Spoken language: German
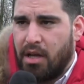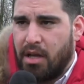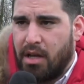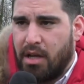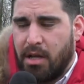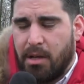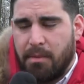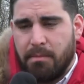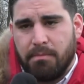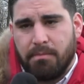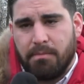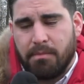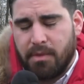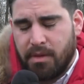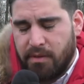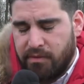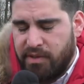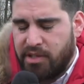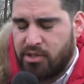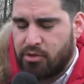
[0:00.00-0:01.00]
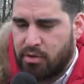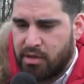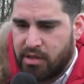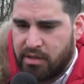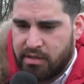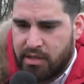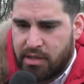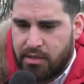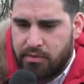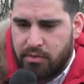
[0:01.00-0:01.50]
Ähm, wie schon
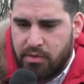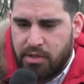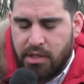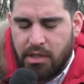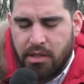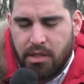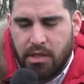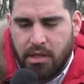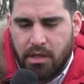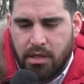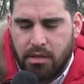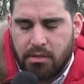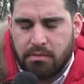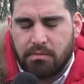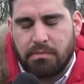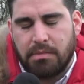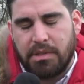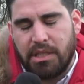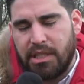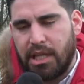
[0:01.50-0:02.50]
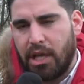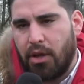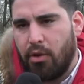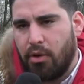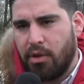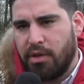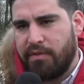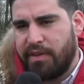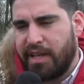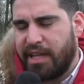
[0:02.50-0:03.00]
gesagt von Ihnen, äh, in der
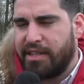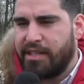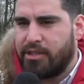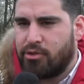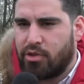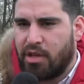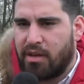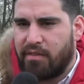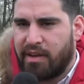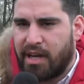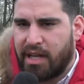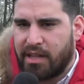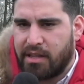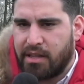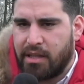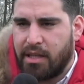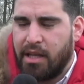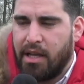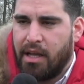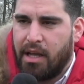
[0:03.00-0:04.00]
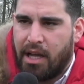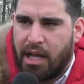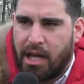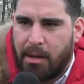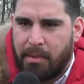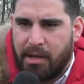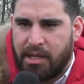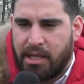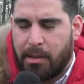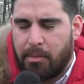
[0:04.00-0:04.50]
Höhe vielleicht nicht zu erwarten.
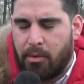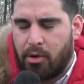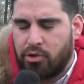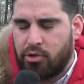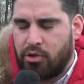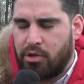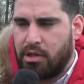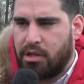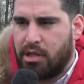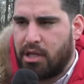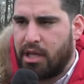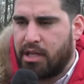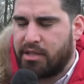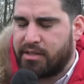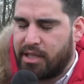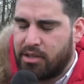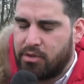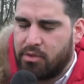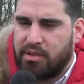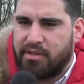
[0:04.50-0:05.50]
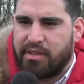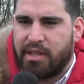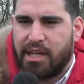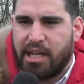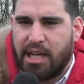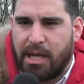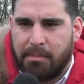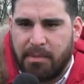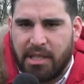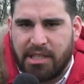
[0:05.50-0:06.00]
Aber ich habe auch schon in der Zeitung
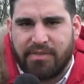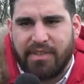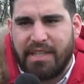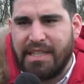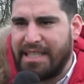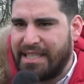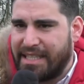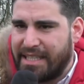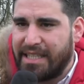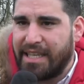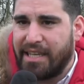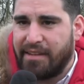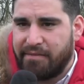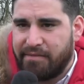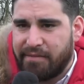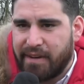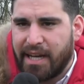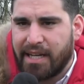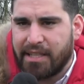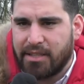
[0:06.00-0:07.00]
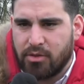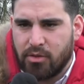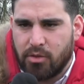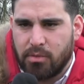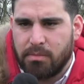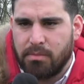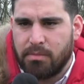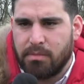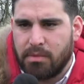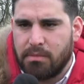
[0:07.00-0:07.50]
gesagt gehabt, dass wir nicht hier hinfahren,
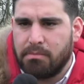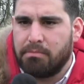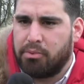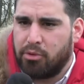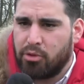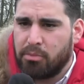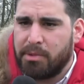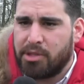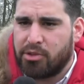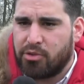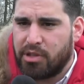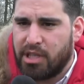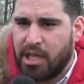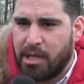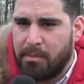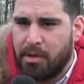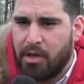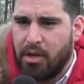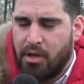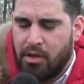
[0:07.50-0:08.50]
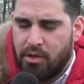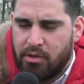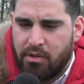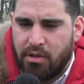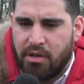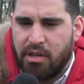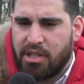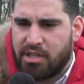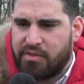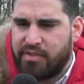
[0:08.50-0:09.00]
um einen Punkt mitzunehmen,
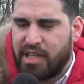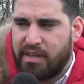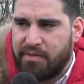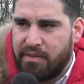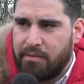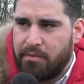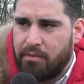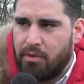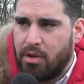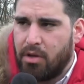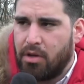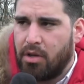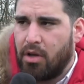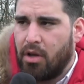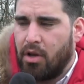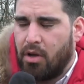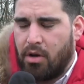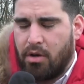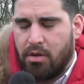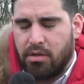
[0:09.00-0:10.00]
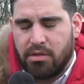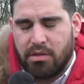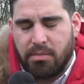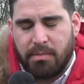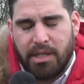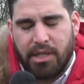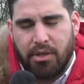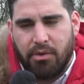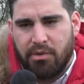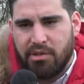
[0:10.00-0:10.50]
sondern dass wir gewinnen wollen. Und
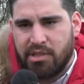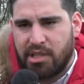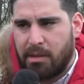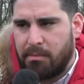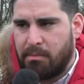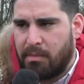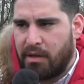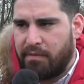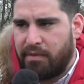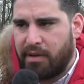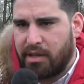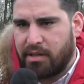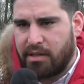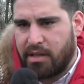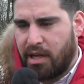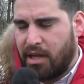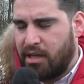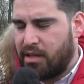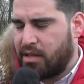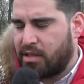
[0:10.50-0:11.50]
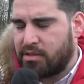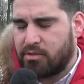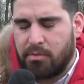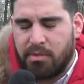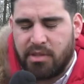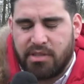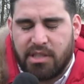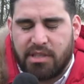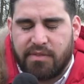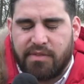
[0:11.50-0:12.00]
meine Jungs haben einfach all das
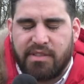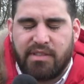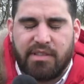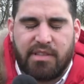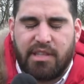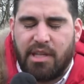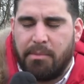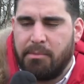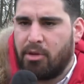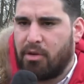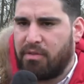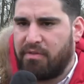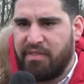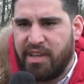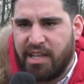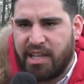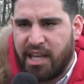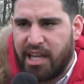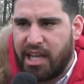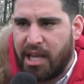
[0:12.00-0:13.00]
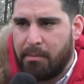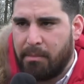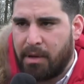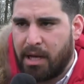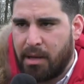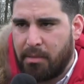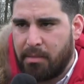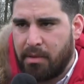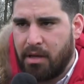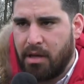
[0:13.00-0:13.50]
umgesetzt, was ich denen mit auf den Weg gegeben
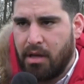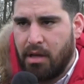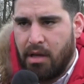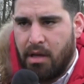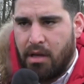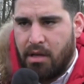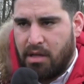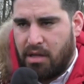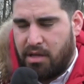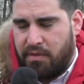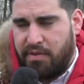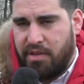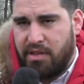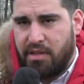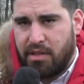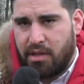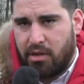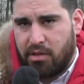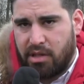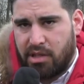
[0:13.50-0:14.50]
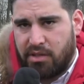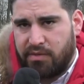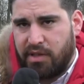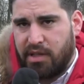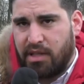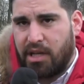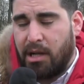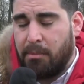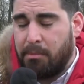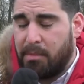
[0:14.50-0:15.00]
habe. Ich finde auch, dass
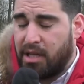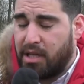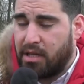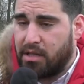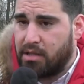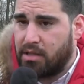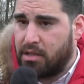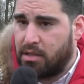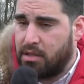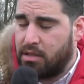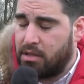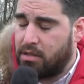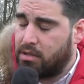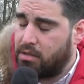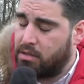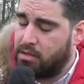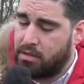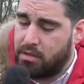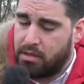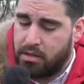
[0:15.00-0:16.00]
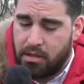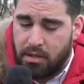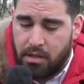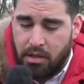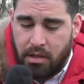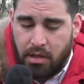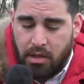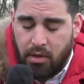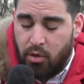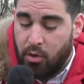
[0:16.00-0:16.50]
wir in allen Belangen äh,
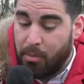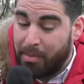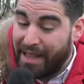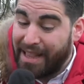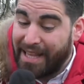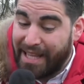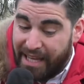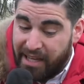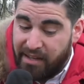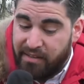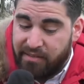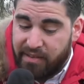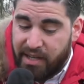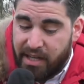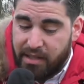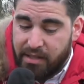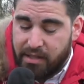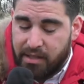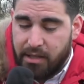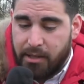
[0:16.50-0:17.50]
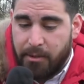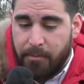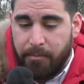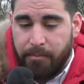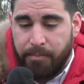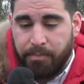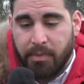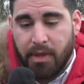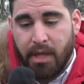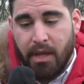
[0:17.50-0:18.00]
überlegen waren.
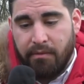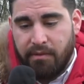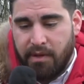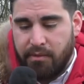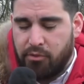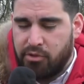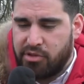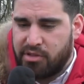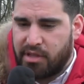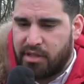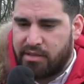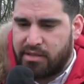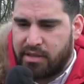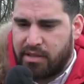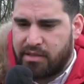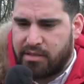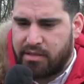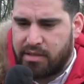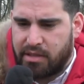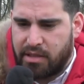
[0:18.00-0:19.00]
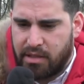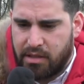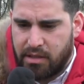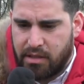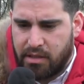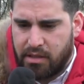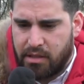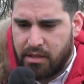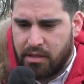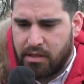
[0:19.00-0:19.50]
Ähm, wir wussten, dass, das,
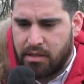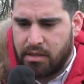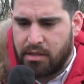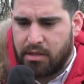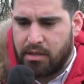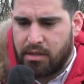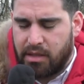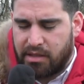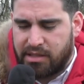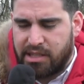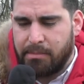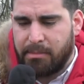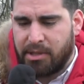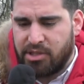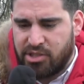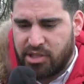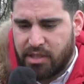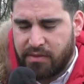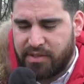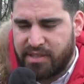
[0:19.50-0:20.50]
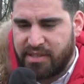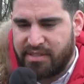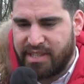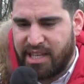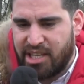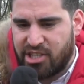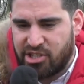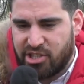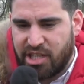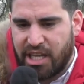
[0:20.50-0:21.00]
äh, dass die Mannschaft
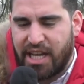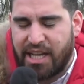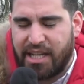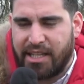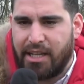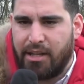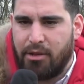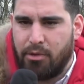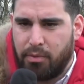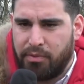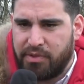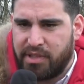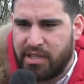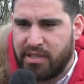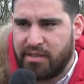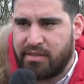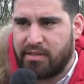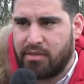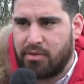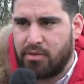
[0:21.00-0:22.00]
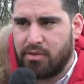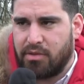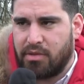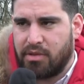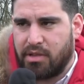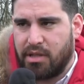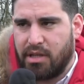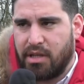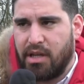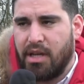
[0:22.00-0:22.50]
sehr stark in der Luft ist
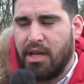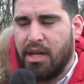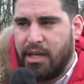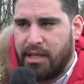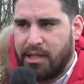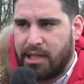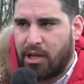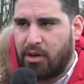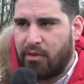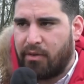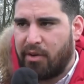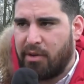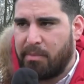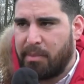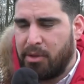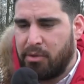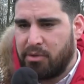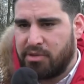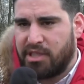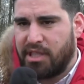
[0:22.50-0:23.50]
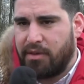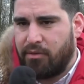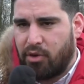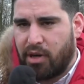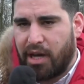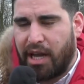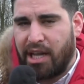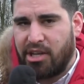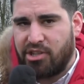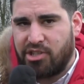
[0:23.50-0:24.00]
und äh, darauf habe ich meine Jungs in der
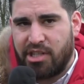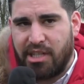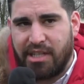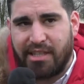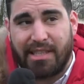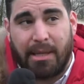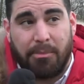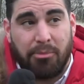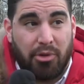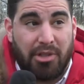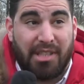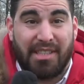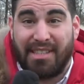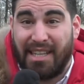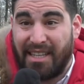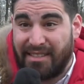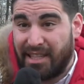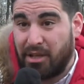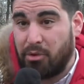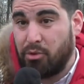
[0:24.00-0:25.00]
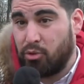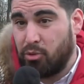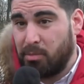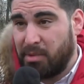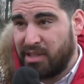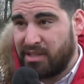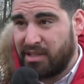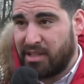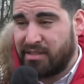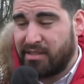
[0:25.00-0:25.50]
Woche eingestellt. Das haben die heute sehr, sehr gut
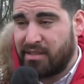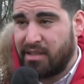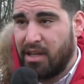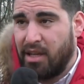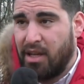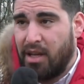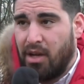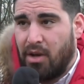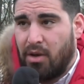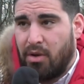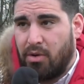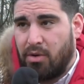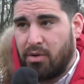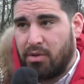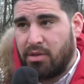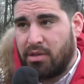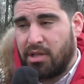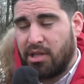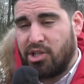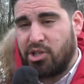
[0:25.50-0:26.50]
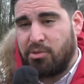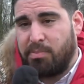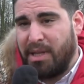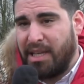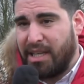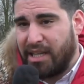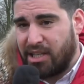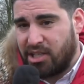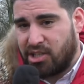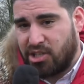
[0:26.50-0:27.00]
umgesetzt und äh,
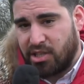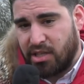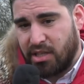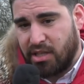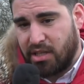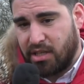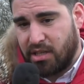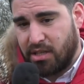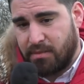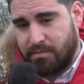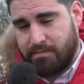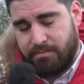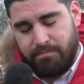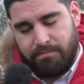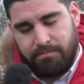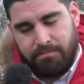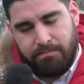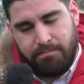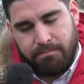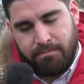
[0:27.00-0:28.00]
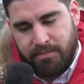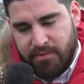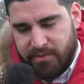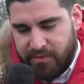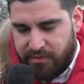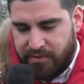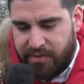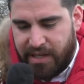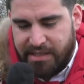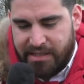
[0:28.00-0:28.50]
spielerisch äh,
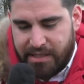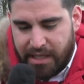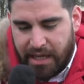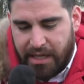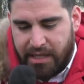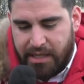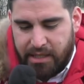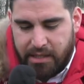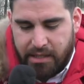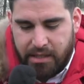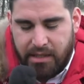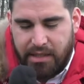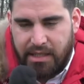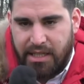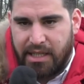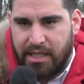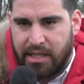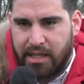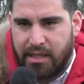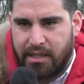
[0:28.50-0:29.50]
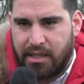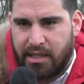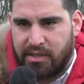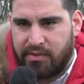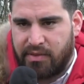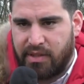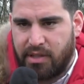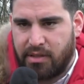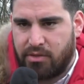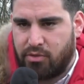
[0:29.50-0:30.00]
weiß eigentlich jeder,
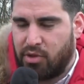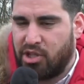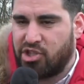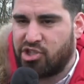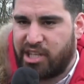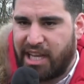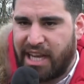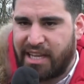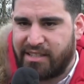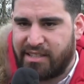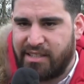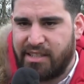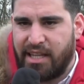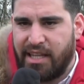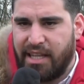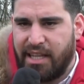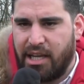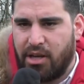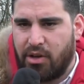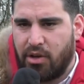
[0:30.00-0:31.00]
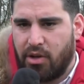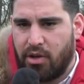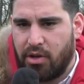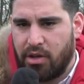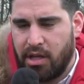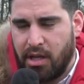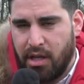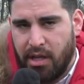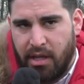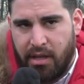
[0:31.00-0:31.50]
dass wir zu den Stärksten in der Liga
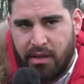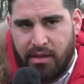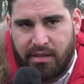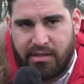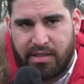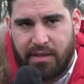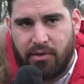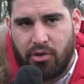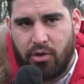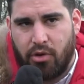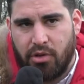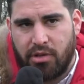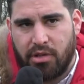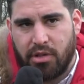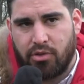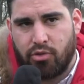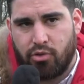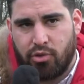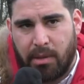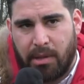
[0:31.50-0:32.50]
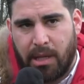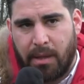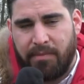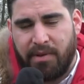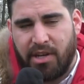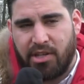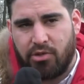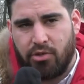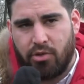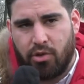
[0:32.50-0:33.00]
gehören. Das haben wir heute zu den
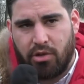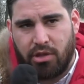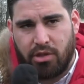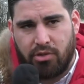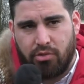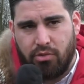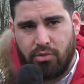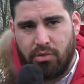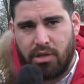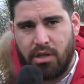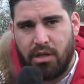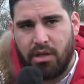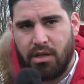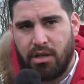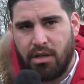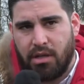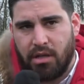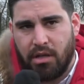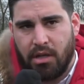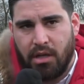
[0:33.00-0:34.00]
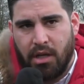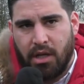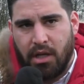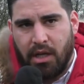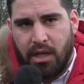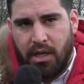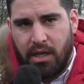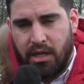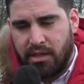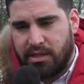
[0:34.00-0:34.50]
Kämpferischen noch dazu, äh,
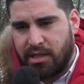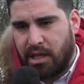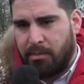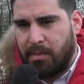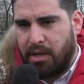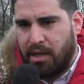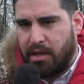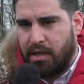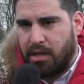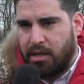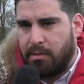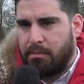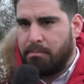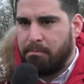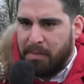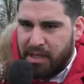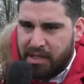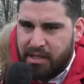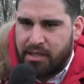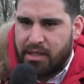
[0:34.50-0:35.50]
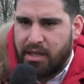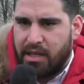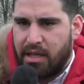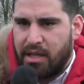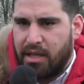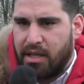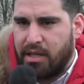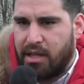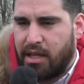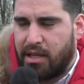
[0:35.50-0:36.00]
ich sag mal, äh, mit
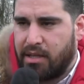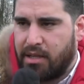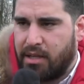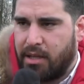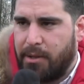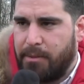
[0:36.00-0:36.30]
dann...